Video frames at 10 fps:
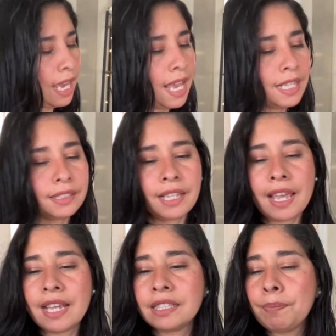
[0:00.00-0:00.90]
Es
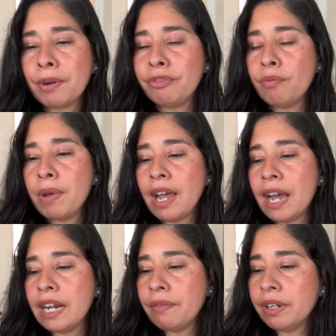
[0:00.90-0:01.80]
de este perfume
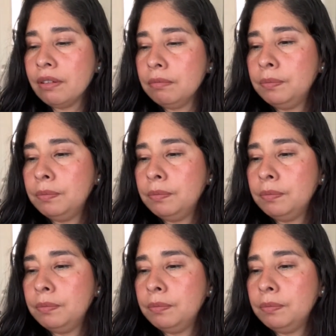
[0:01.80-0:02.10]
árabe,